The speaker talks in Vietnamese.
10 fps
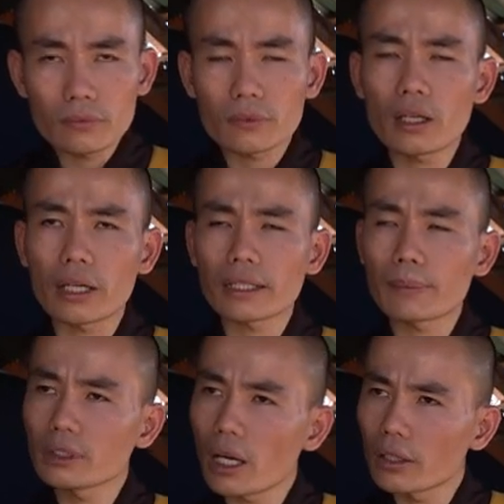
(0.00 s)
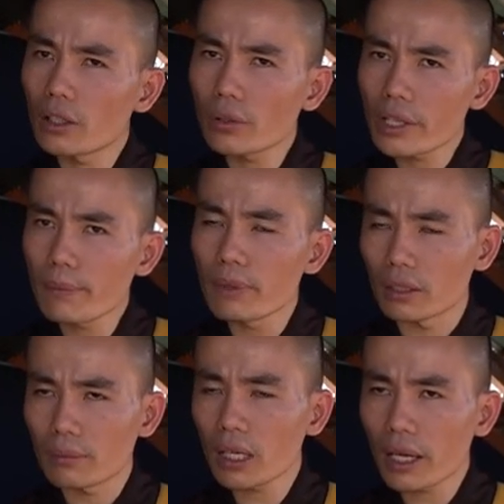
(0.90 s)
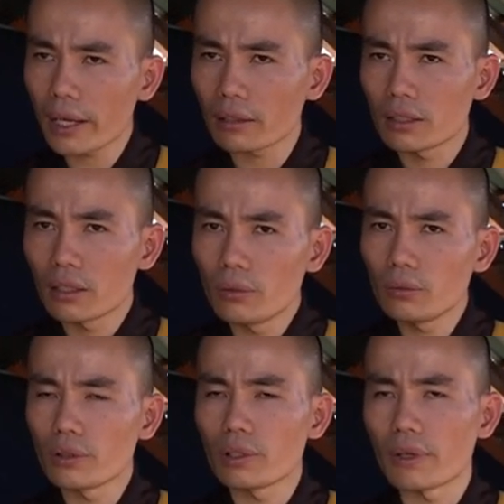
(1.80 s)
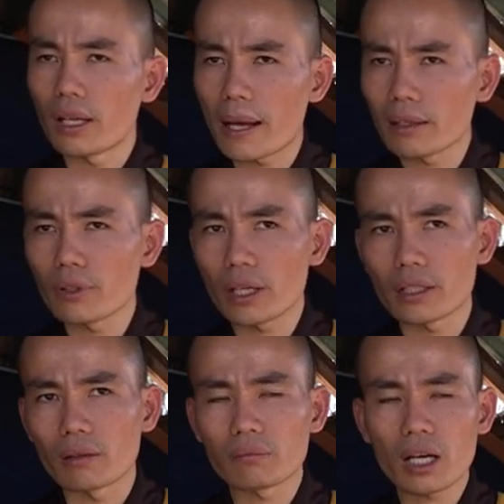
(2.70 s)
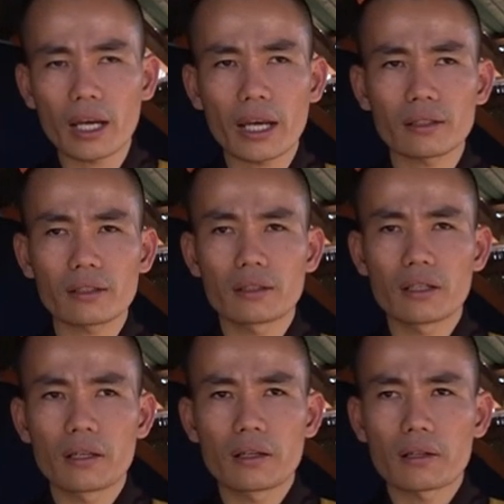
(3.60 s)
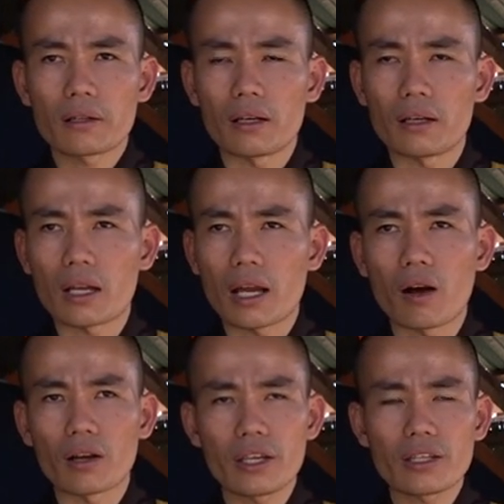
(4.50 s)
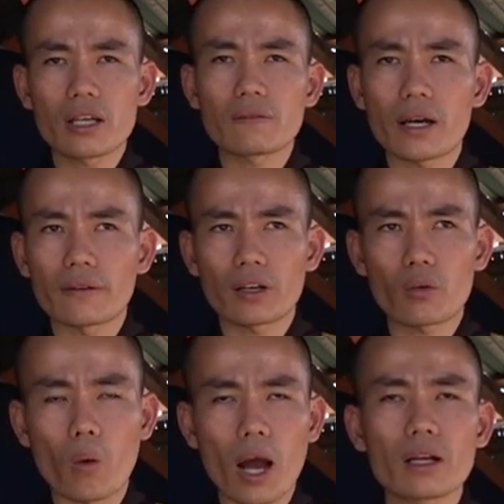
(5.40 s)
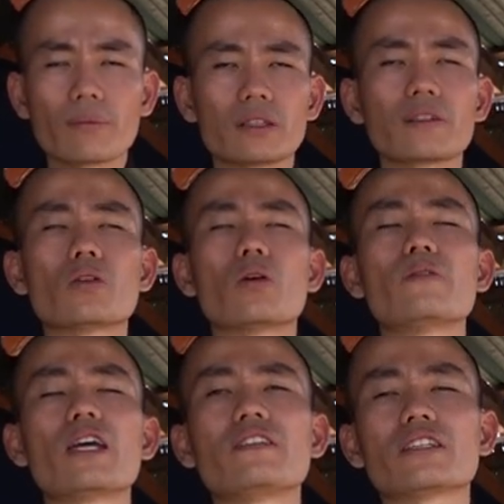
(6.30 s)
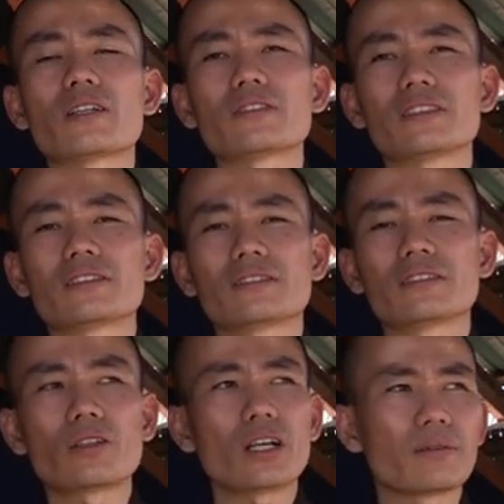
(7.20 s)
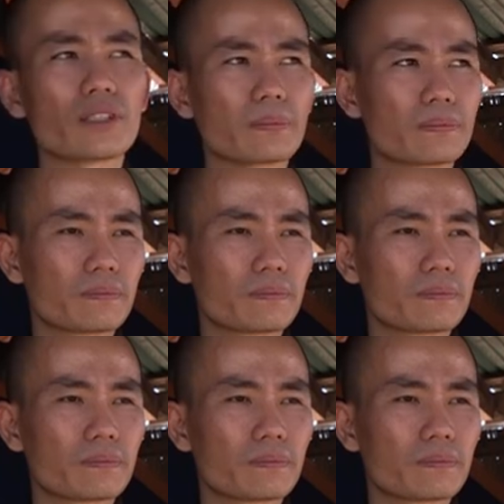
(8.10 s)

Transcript: đó là cái tâm sân nó đốt cháy mình nó bất an huống hồ gì mình làm ra một cái hành động bất an á là họ ghi nhớ vài cái quả của mình nó đổ bể về sau nữa hối hận kịp